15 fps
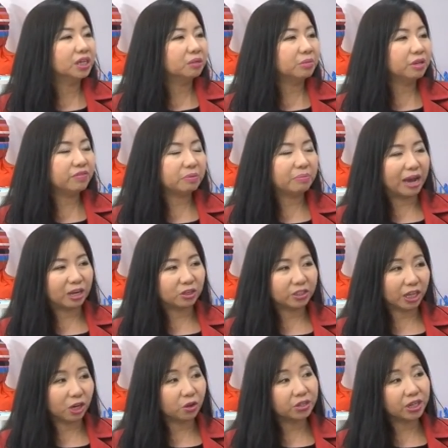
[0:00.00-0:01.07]
bởi vì bạn
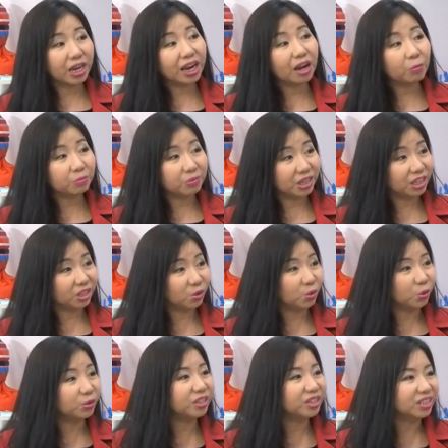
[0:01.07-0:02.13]
sẽ có những cái góc nhìn
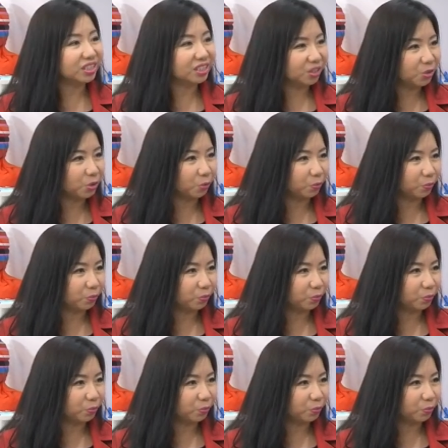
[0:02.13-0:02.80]
của người sử dụng